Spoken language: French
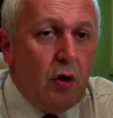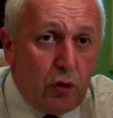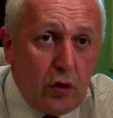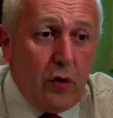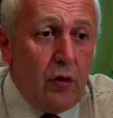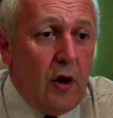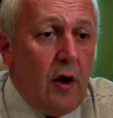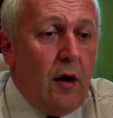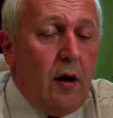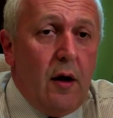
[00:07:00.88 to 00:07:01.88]
Deux,
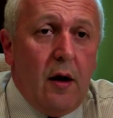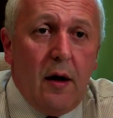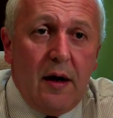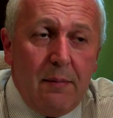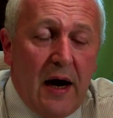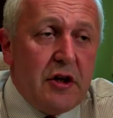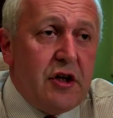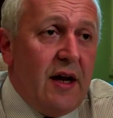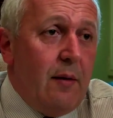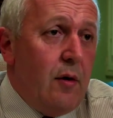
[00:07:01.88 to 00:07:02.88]
euh, les barres
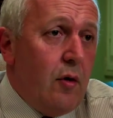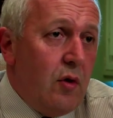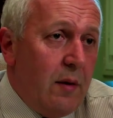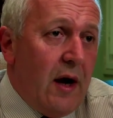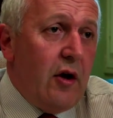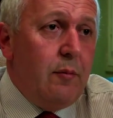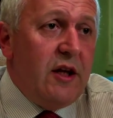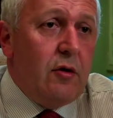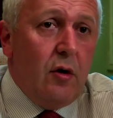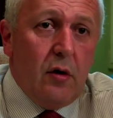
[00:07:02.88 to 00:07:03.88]
HLM ou les barres de
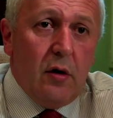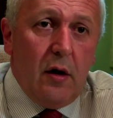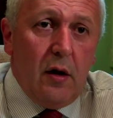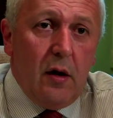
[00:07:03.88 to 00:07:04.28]
béton